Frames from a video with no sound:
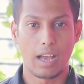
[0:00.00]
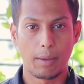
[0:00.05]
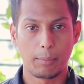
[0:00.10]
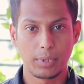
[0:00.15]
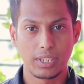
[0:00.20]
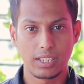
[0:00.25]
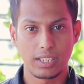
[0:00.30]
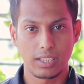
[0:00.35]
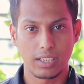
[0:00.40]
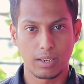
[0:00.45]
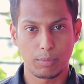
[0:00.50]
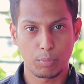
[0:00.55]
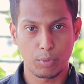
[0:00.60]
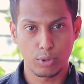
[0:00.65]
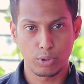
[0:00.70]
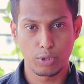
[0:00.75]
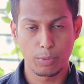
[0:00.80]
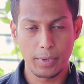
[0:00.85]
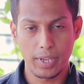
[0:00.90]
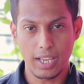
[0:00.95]
আমি
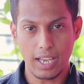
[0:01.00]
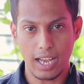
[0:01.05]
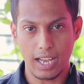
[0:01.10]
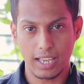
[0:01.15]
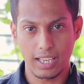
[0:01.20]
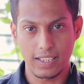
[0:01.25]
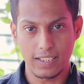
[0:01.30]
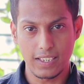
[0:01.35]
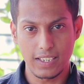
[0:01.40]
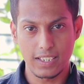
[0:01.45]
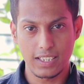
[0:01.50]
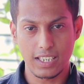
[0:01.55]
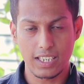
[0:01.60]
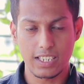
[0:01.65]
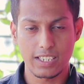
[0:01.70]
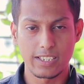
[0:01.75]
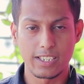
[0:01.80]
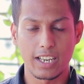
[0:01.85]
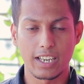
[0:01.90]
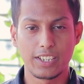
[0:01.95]
প্রথমে আগে
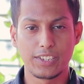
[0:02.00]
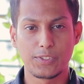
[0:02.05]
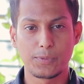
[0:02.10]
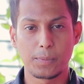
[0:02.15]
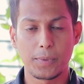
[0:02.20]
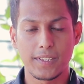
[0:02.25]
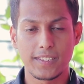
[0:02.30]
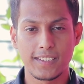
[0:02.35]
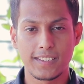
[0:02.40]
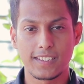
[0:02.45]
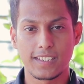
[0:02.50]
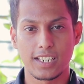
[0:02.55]
ইন্টারন্যাশনাল স্পেস